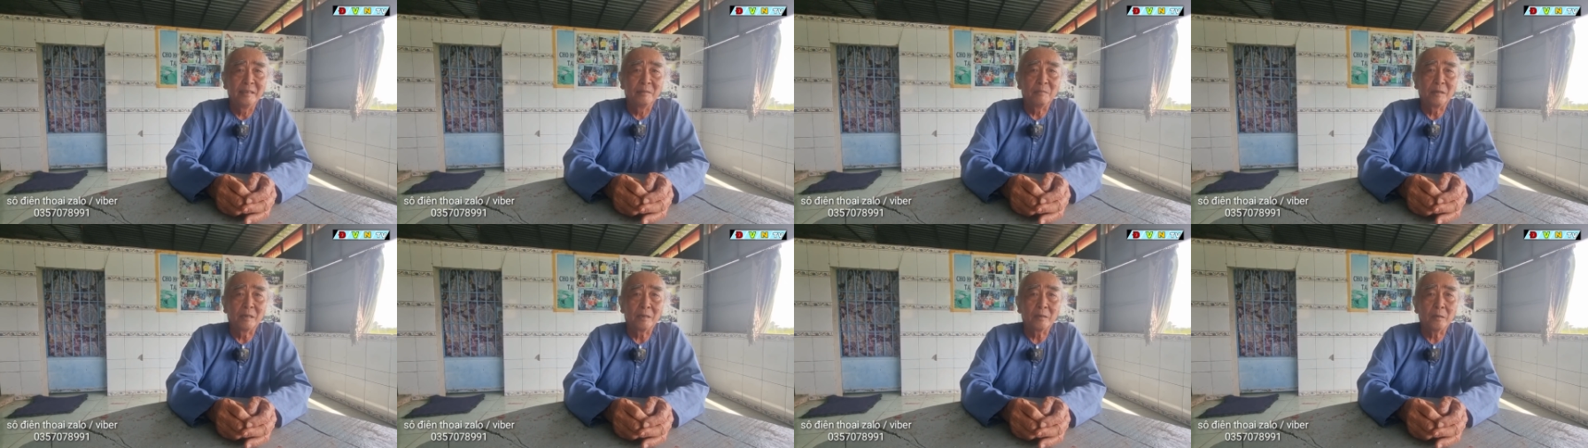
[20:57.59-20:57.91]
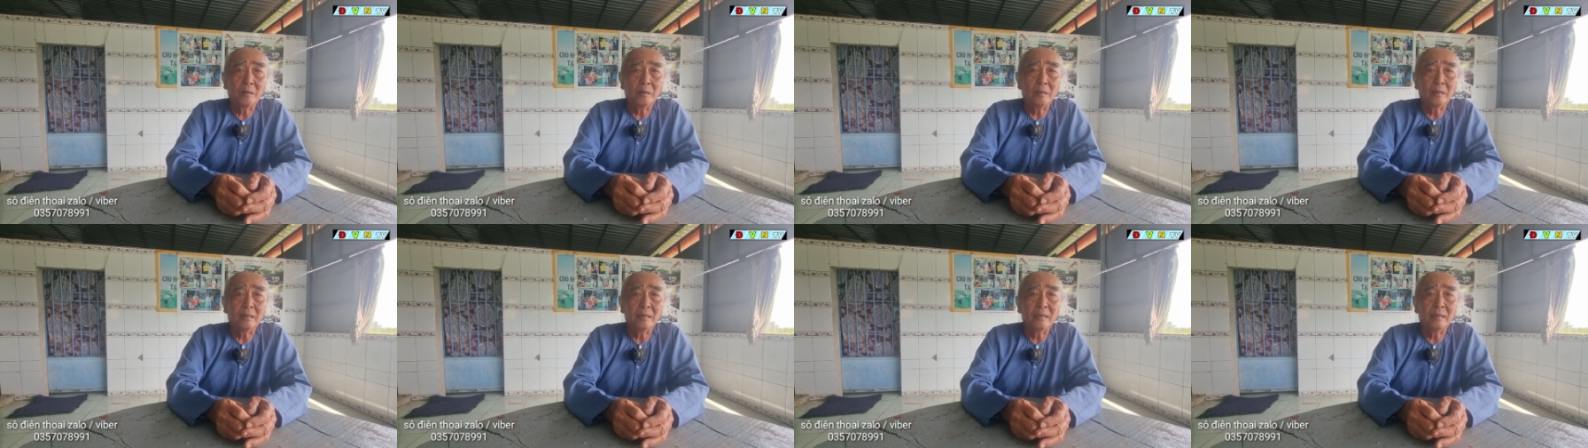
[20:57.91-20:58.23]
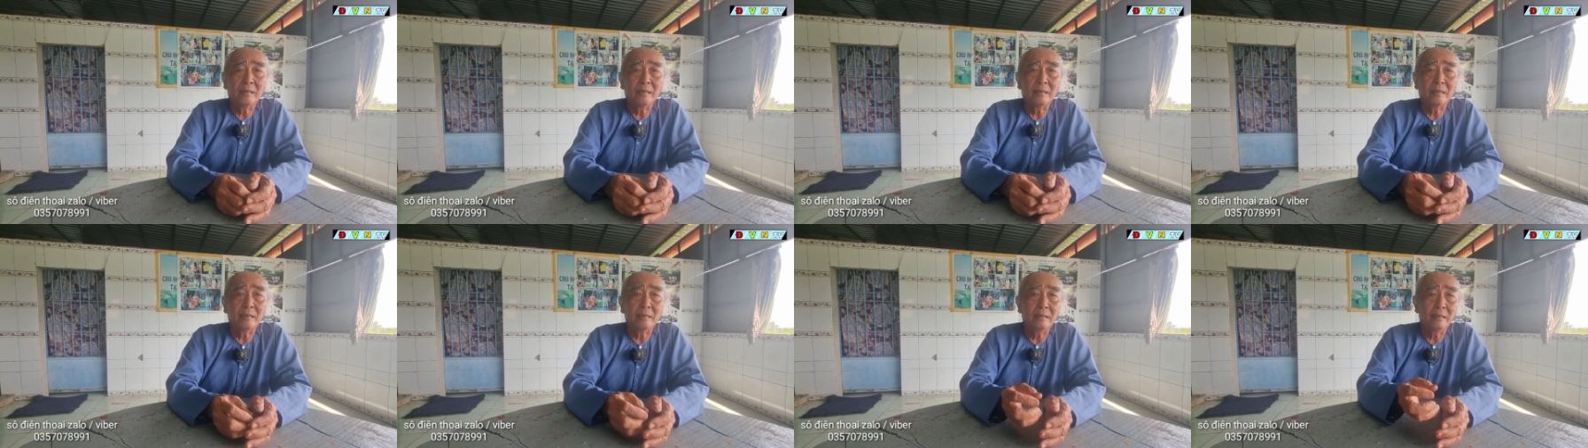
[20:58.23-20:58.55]
bà con
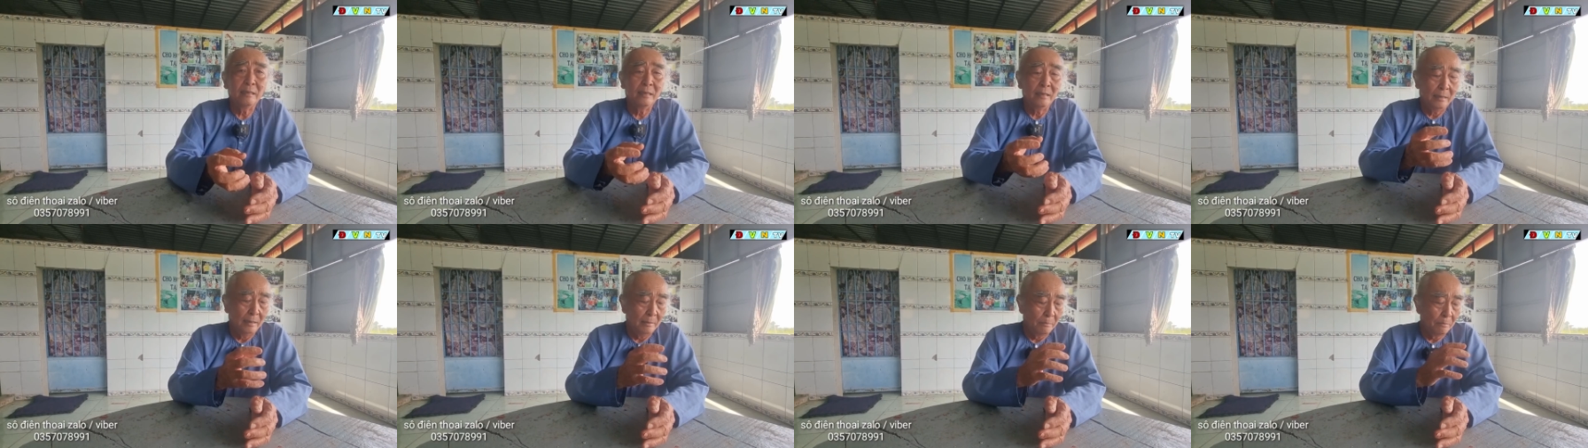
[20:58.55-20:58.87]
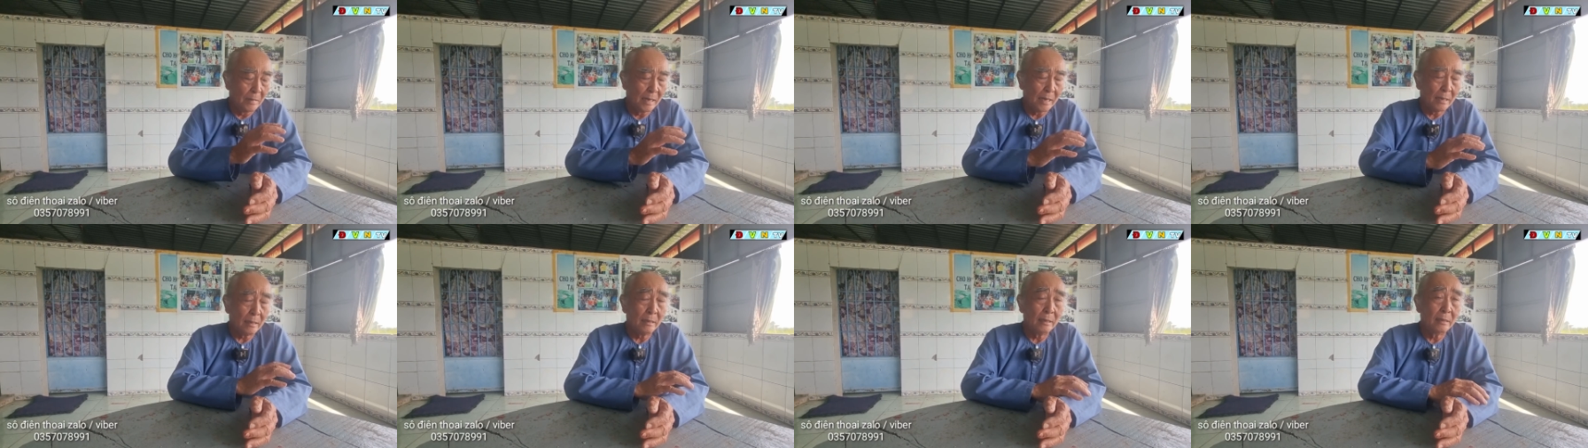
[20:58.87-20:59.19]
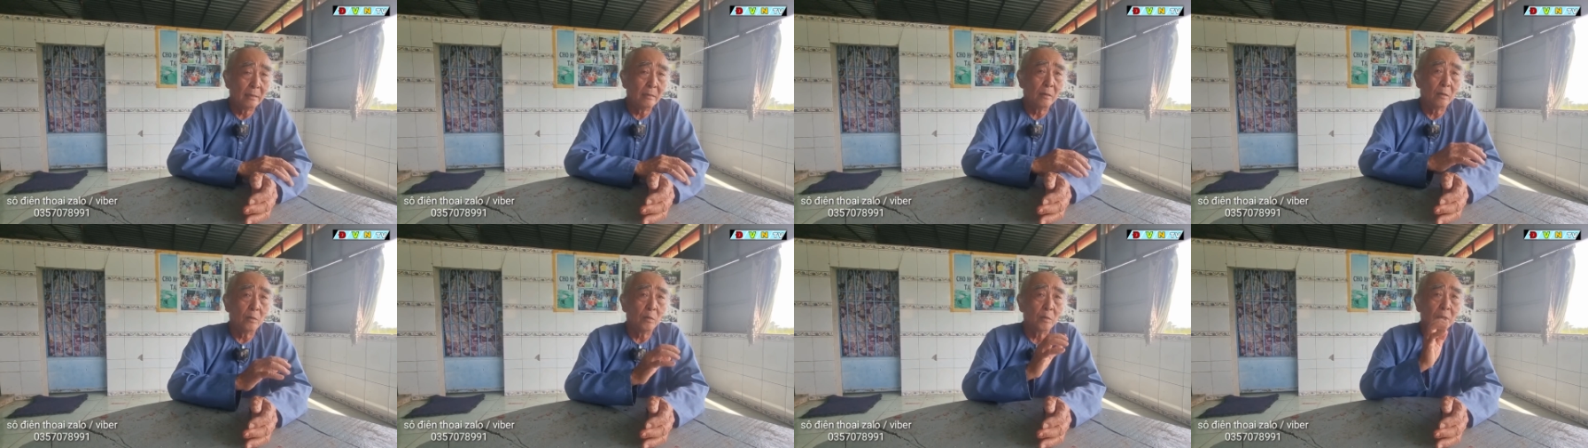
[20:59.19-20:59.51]
à, mặc
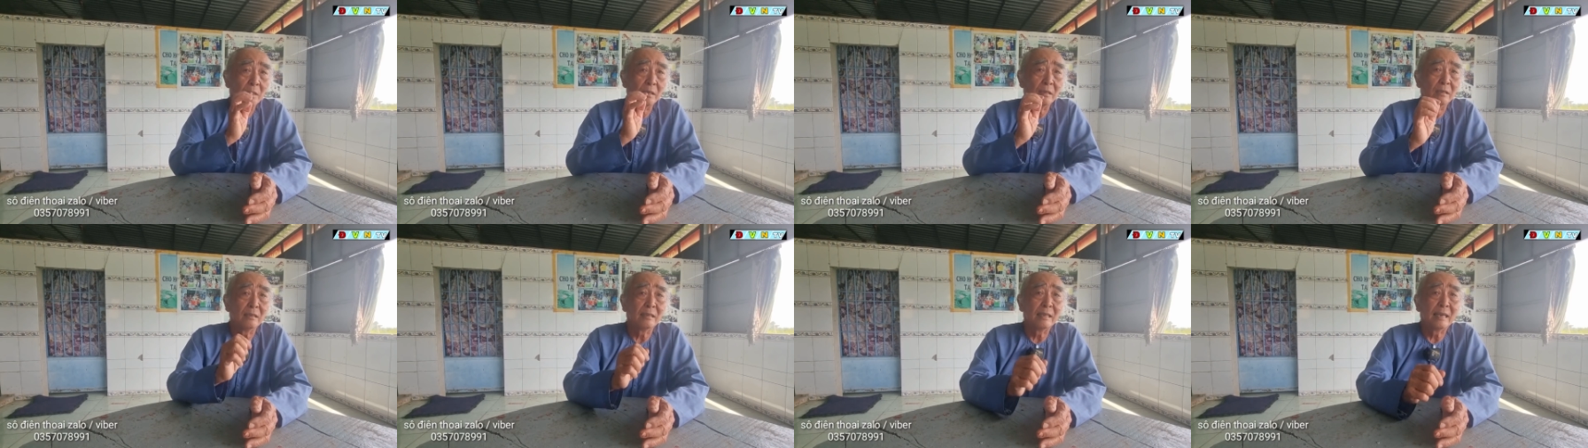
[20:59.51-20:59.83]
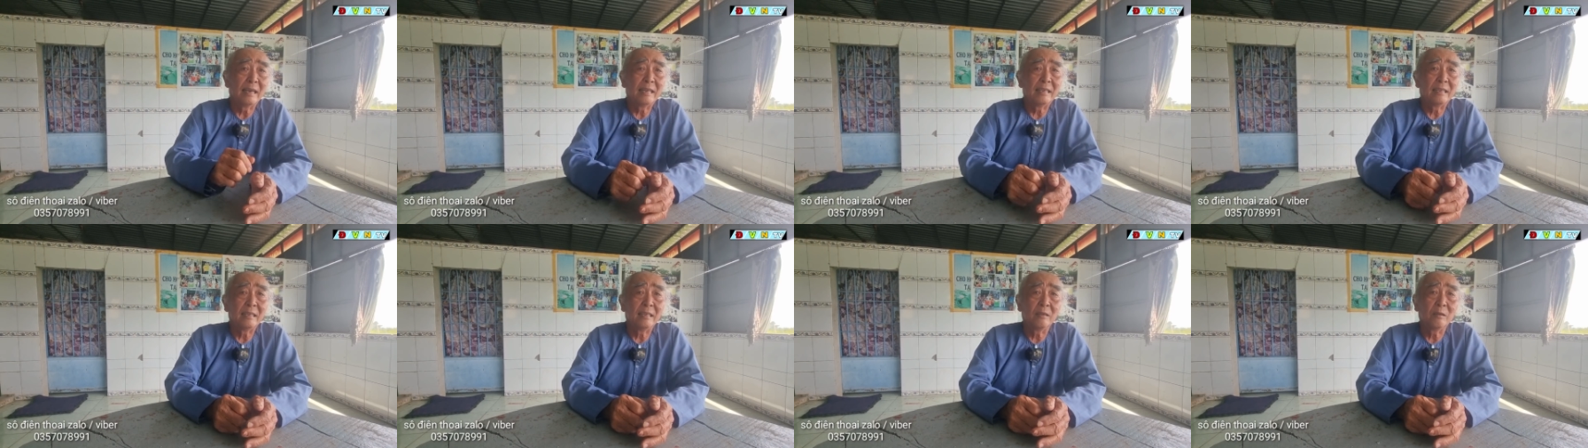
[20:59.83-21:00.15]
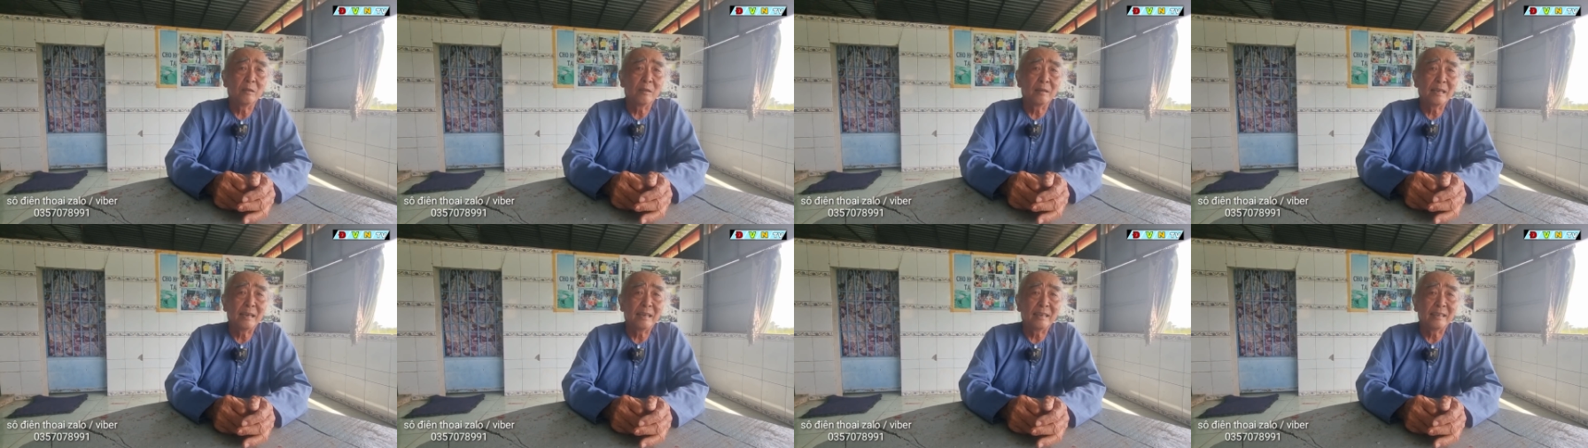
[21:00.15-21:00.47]
cái đồ thường này thì
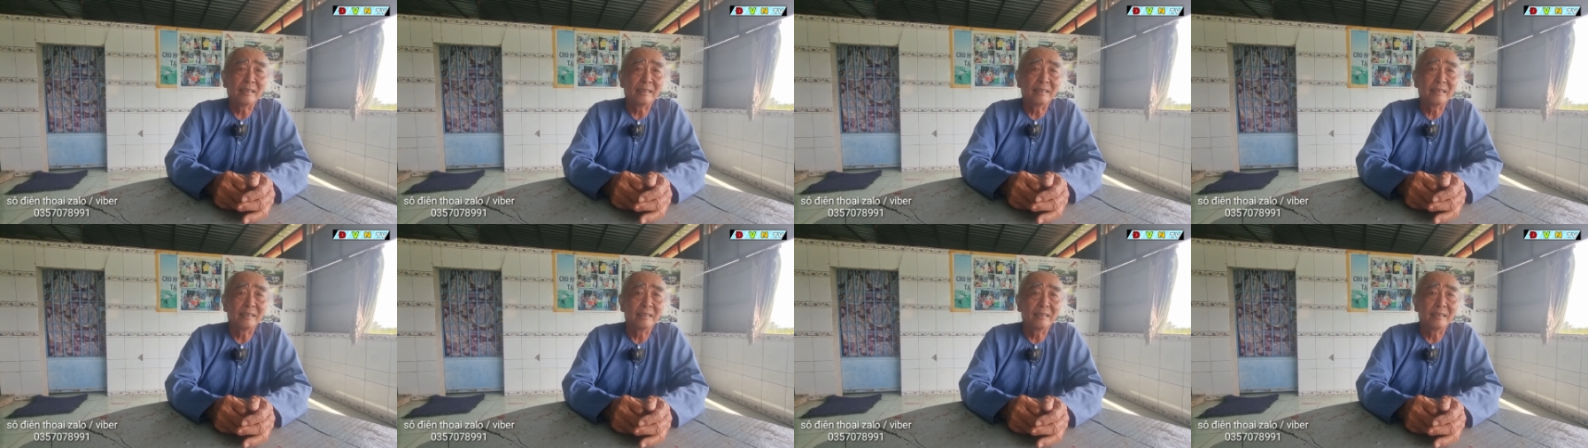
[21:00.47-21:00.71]
ngon lành